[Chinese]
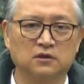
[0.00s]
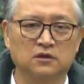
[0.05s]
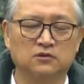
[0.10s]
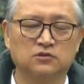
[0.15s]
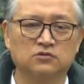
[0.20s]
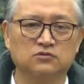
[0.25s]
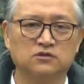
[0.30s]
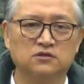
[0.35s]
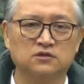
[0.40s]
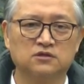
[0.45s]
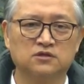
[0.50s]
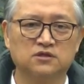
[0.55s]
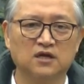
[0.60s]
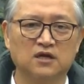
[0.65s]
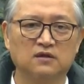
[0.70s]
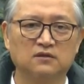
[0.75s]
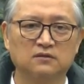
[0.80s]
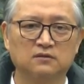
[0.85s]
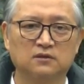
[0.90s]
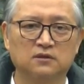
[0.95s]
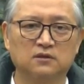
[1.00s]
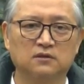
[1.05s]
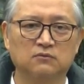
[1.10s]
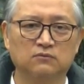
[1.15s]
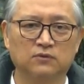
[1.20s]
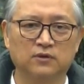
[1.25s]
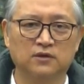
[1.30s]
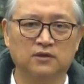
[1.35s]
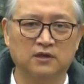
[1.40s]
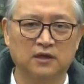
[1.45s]
也就是上帝
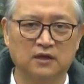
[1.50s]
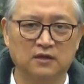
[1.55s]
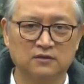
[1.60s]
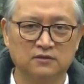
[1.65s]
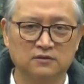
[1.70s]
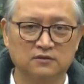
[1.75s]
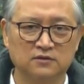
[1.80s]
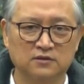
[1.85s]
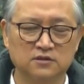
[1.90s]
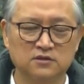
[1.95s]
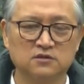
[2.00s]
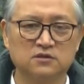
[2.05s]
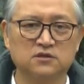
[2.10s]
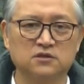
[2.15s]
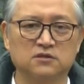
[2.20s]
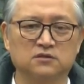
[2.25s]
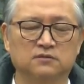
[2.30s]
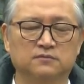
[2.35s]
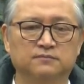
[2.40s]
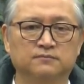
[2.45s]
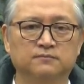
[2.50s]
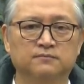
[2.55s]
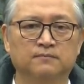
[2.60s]
为他自己